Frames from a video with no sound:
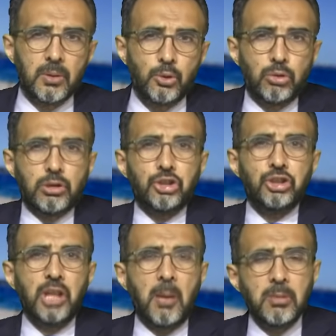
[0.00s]
Yurt
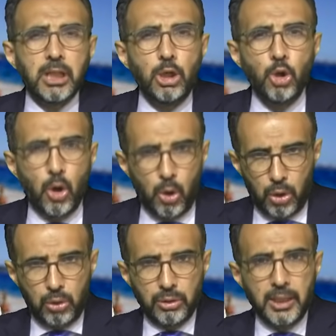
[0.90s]
dışından mı geliyor
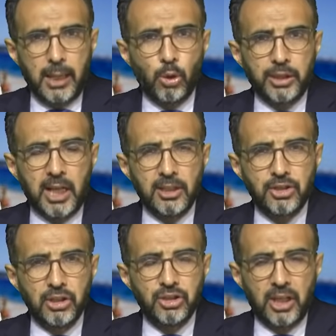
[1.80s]
o yani otelde
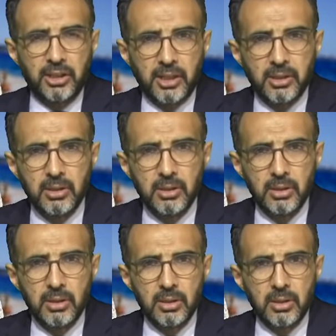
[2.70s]
çalışanlar?
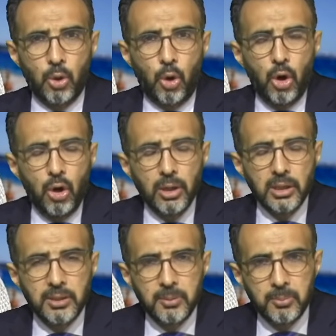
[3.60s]
O
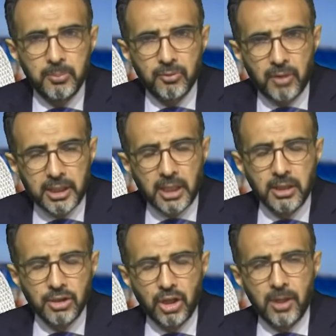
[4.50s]

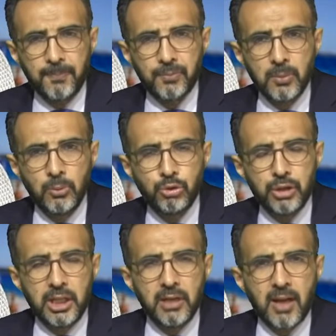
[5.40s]
vatandaşa,
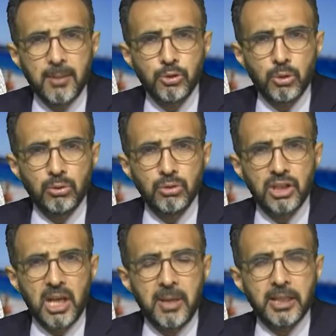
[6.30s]
müşteriye vermiş olduğunuz
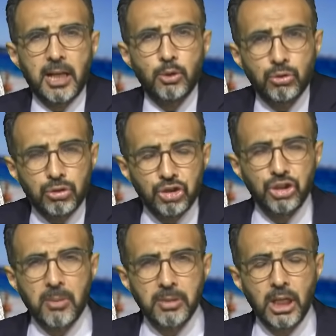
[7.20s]
yemekler yurt
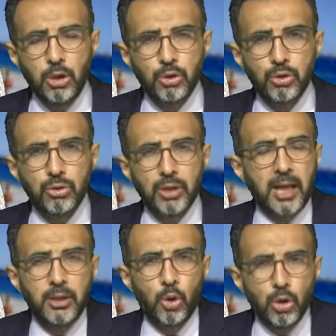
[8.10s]
dışından mı geliyor?
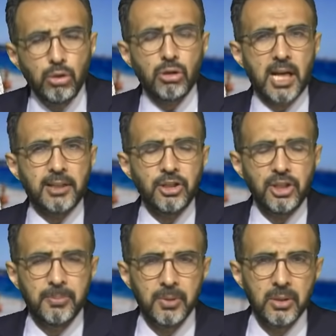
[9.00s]
Yani ne oluyor
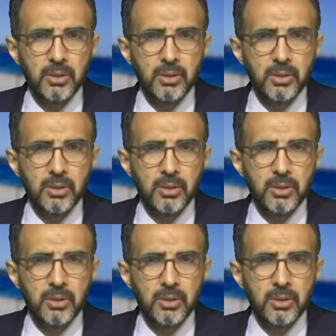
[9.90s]
kardeşim?